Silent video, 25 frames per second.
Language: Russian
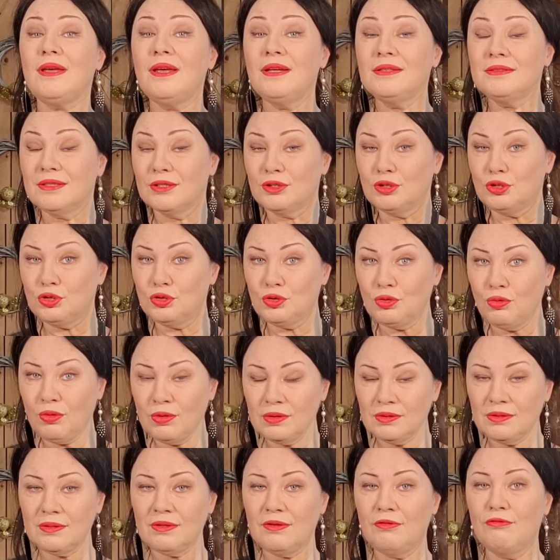этот
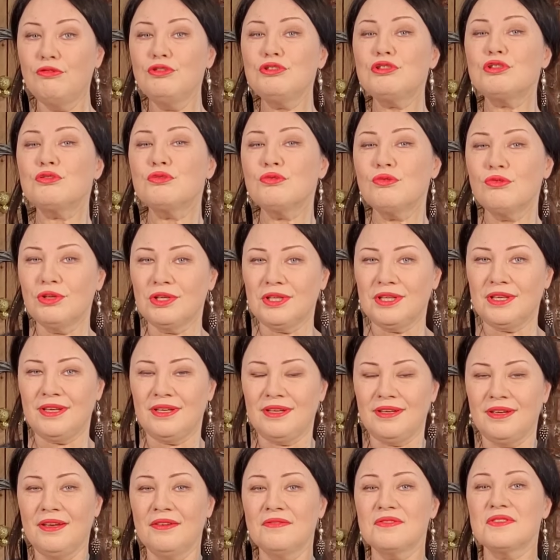тон высокий